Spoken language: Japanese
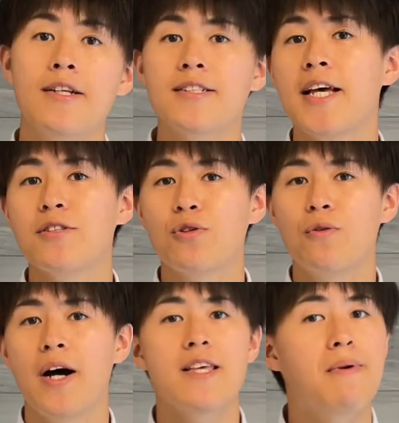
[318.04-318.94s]
聖書
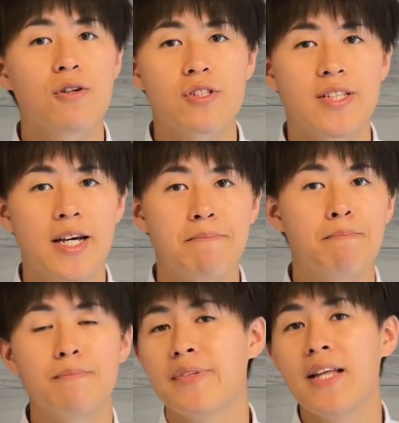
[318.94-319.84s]
は今の時代、
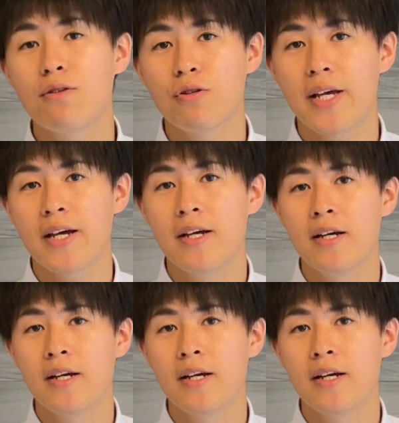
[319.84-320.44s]
ネットで